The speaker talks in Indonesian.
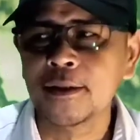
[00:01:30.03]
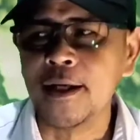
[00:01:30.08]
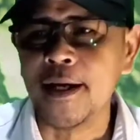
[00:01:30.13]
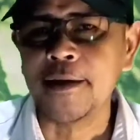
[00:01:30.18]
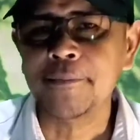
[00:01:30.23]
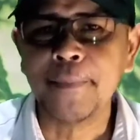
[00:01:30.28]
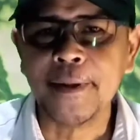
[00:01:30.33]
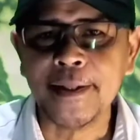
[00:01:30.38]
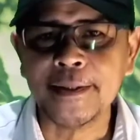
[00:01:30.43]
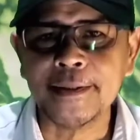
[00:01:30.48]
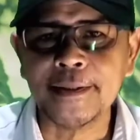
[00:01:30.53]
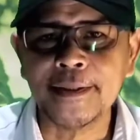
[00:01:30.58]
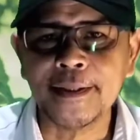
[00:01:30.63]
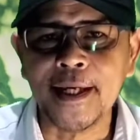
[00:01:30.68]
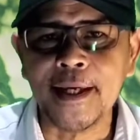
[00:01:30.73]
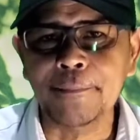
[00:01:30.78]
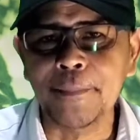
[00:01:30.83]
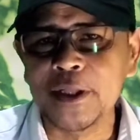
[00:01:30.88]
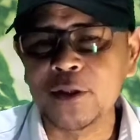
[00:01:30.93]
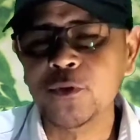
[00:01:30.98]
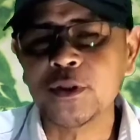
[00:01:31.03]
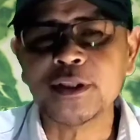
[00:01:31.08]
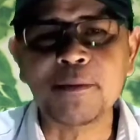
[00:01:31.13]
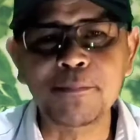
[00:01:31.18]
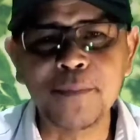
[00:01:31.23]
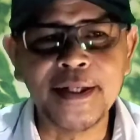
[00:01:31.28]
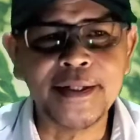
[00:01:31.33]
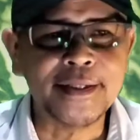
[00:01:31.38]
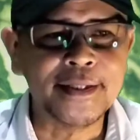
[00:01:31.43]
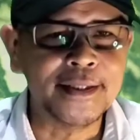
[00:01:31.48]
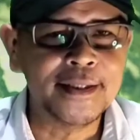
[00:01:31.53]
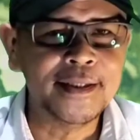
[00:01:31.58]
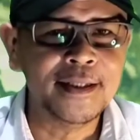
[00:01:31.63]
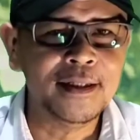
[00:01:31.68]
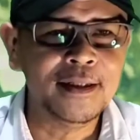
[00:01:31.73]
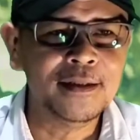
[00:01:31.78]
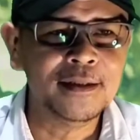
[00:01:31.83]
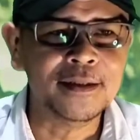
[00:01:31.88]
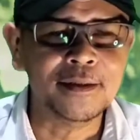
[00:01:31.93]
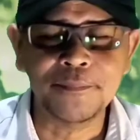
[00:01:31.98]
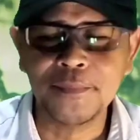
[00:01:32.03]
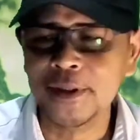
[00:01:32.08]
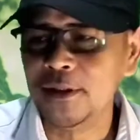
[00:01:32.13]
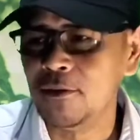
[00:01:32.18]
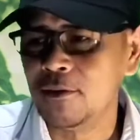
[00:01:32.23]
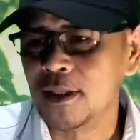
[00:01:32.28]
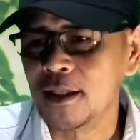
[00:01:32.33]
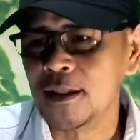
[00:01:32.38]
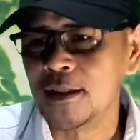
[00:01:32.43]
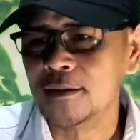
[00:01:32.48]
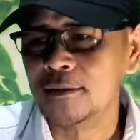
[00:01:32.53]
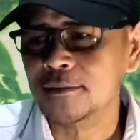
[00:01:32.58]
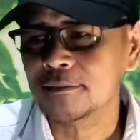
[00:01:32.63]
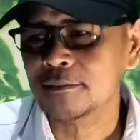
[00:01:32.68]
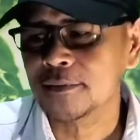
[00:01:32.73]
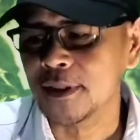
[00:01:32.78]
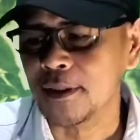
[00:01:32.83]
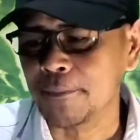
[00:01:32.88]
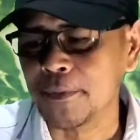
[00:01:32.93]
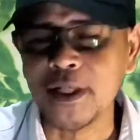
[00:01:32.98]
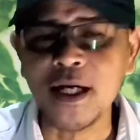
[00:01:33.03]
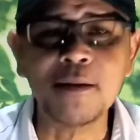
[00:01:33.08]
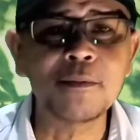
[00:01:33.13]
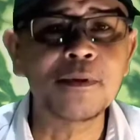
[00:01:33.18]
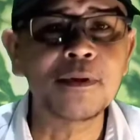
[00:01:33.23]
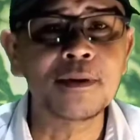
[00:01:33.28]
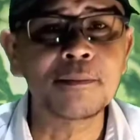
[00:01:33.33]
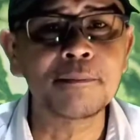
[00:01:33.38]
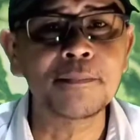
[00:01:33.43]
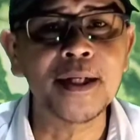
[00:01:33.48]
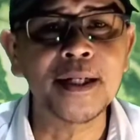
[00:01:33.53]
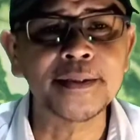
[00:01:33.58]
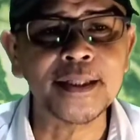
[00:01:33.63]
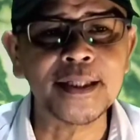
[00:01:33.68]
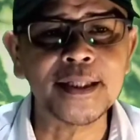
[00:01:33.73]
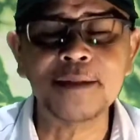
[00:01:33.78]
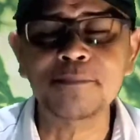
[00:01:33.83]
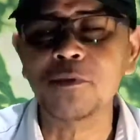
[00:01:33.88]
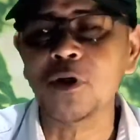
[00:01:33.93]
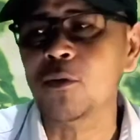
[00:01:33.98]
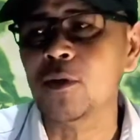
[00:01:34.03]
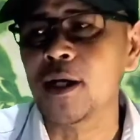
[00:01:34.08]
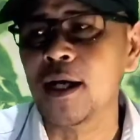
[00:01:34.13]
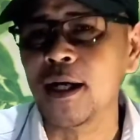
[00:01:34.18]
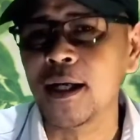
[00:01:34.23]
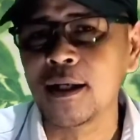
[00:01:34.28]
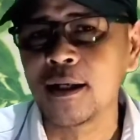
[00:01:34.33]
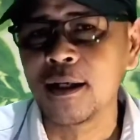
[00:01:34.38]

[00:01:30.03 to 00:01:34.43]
iPad iPad itu ya tablet ya tapi orang tidak pernah mengatakan bahwa